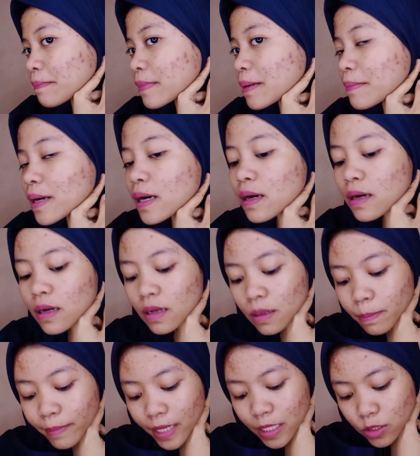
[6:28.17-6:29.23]
memang
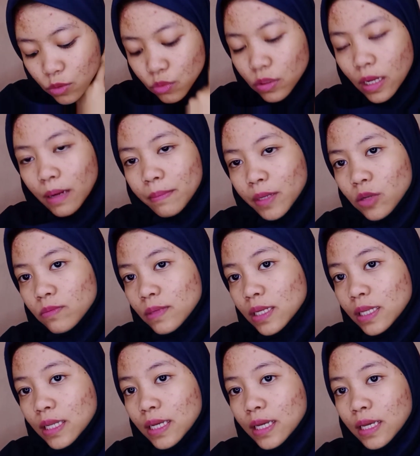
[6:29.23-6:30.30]
pas udah minum
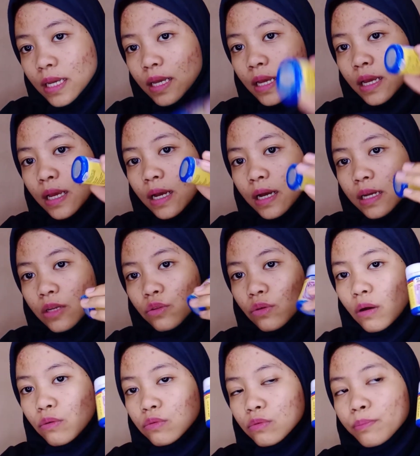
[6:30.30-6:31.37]
ini itu
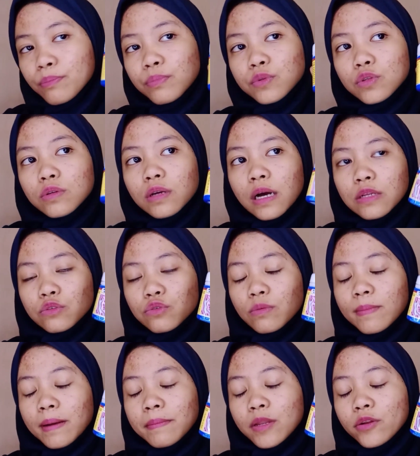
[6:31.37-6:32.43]
aku nggak
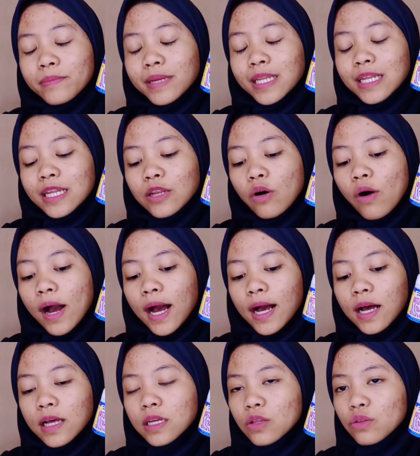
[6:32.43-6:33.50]
cuma minum ini
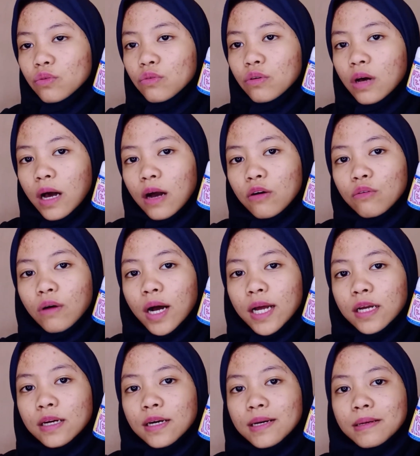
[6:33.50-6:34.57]
doang gitu aku
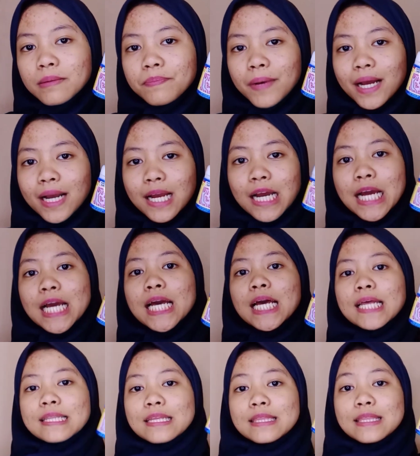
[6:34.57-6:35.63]
uh, pakai
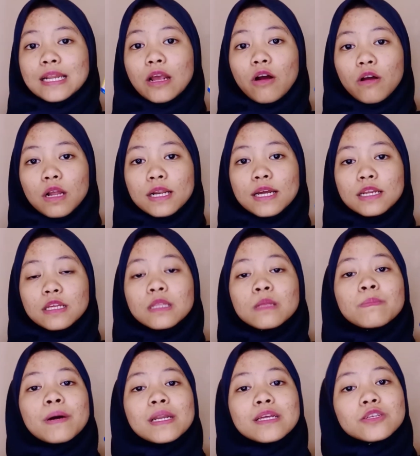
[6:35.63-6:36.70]
fitri oil dari
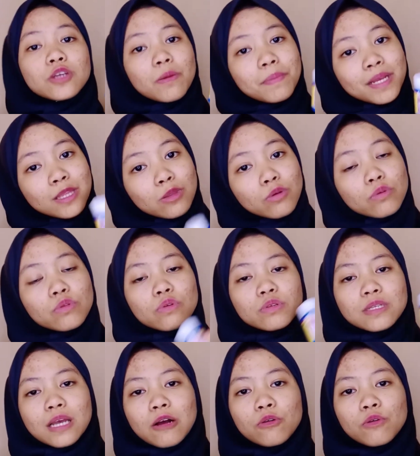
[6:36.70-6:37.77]
Body Shop itu
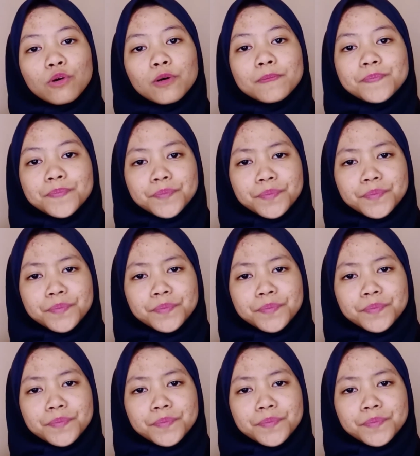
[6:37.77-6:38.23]
terus aku